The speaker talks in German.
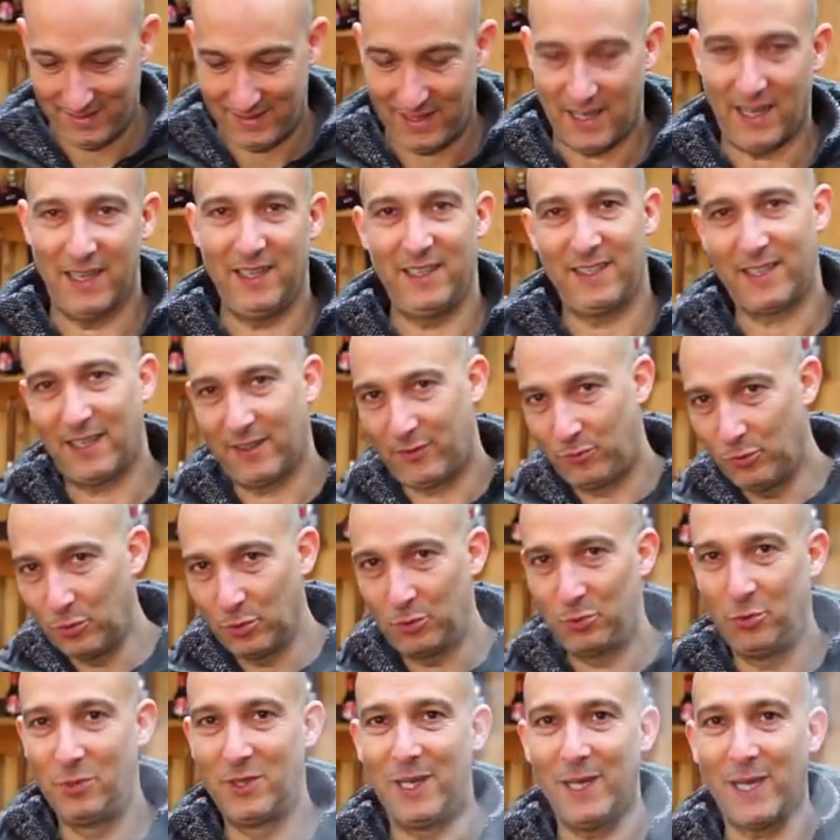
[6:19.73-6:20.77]
Eigentlich hast nur
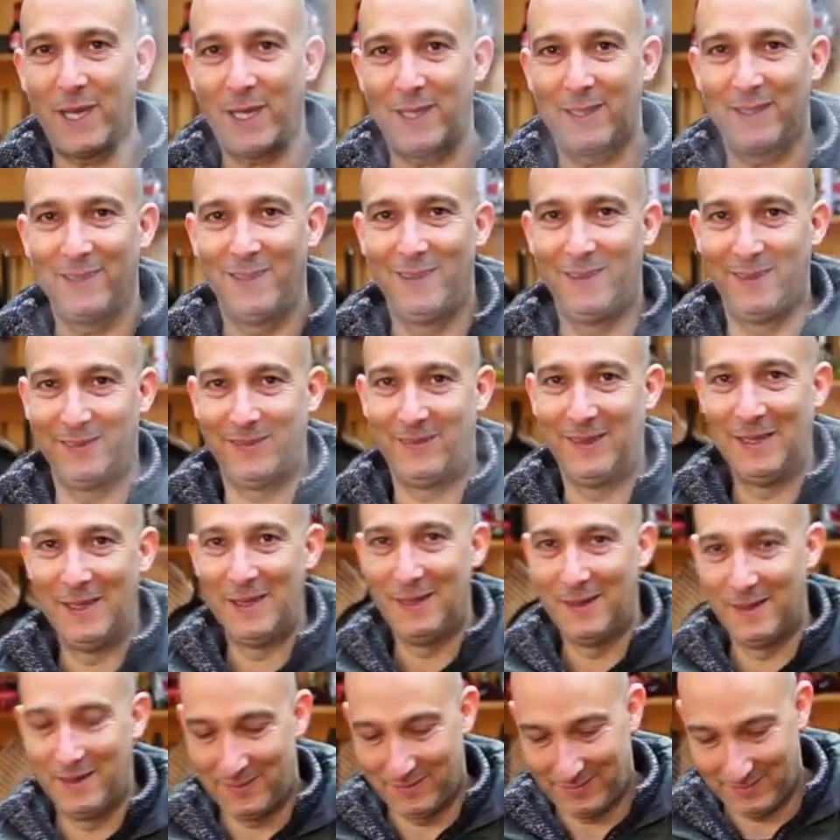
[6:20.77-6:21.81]
du gelacht
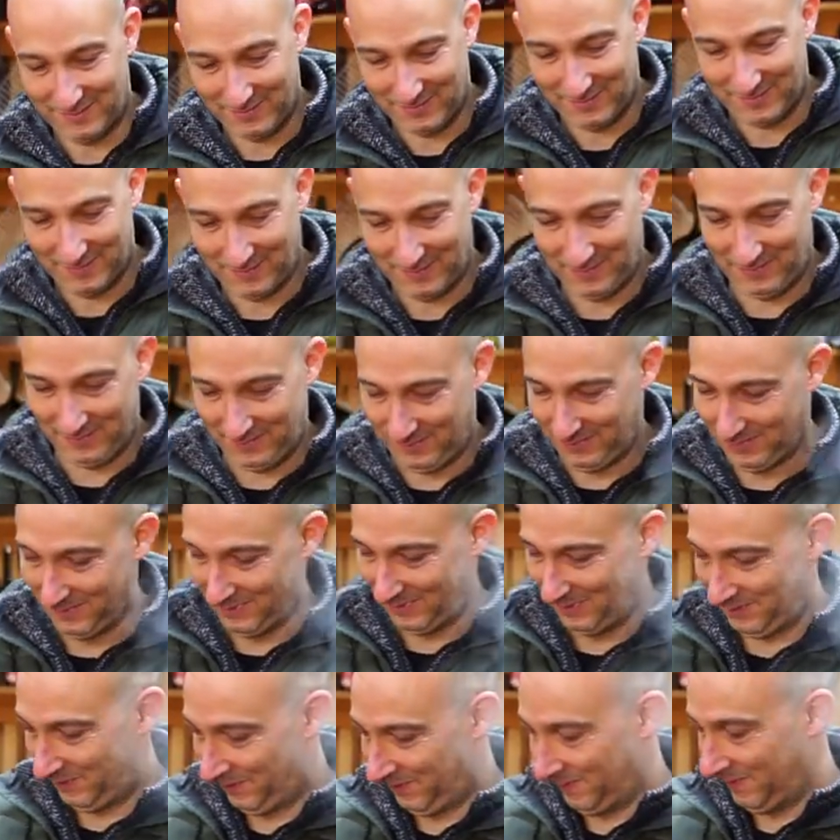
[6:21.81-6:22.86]
auch
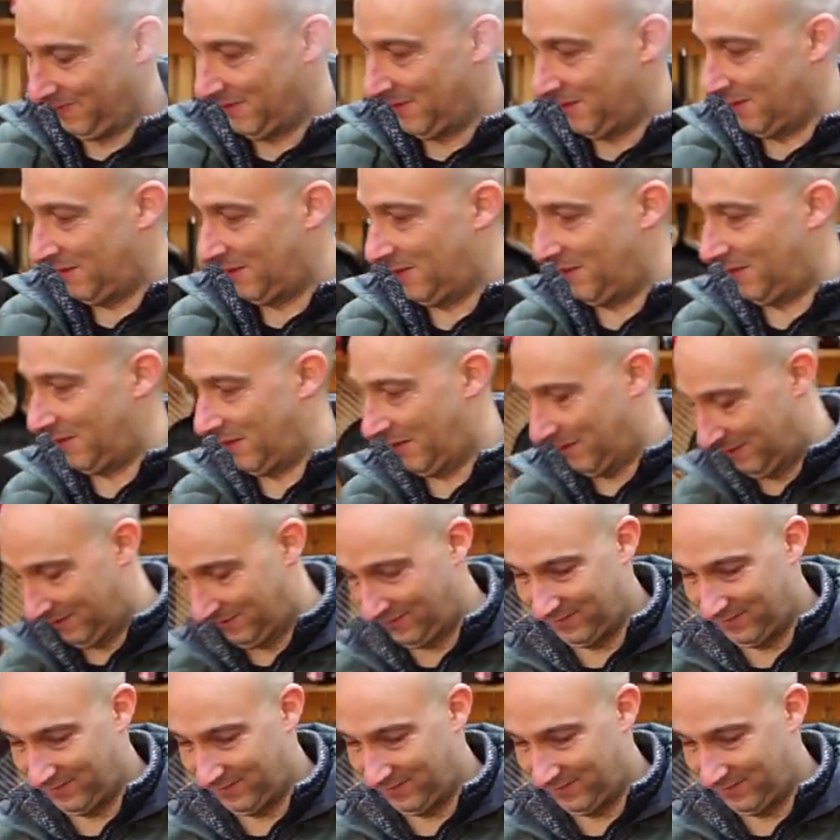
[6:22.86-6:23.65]
witzig. Ja.